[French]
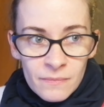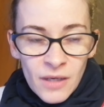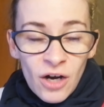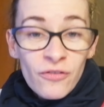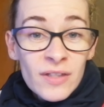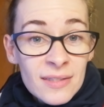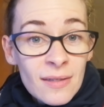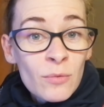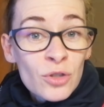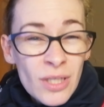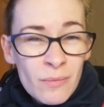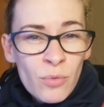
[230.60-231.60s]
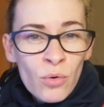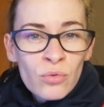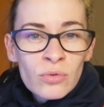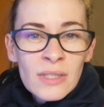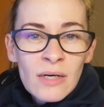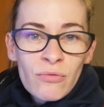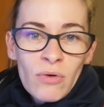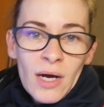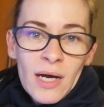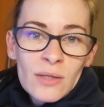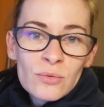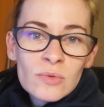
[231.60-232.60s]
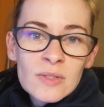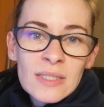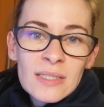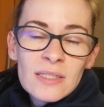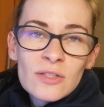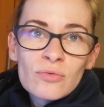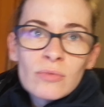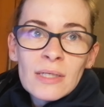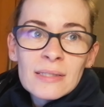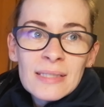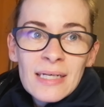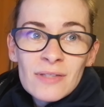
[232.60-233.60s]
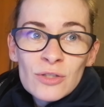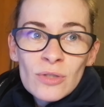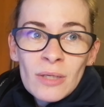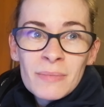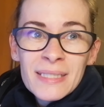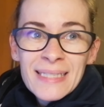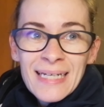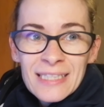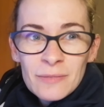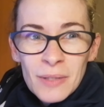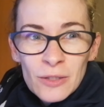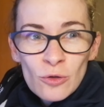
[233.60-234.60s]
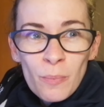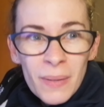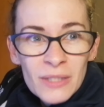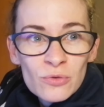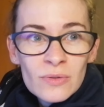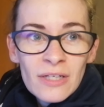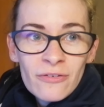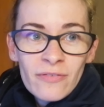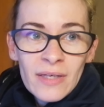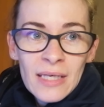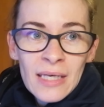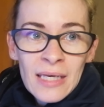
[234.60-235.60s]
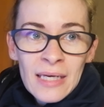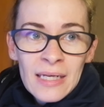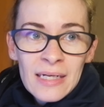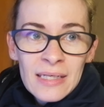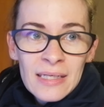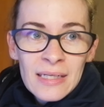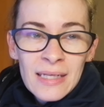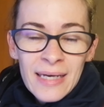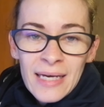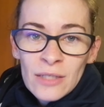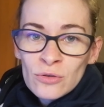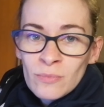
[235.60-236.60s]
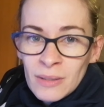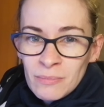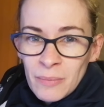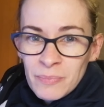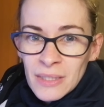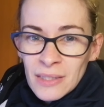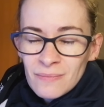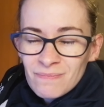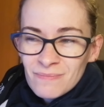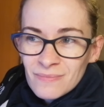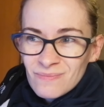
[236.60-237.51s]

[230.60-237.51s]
en fait, ça me gêne beaucoup d'avoir un outil qui soit très visuel mais qui respecte pas tout à fait les, les règles du mind mapping.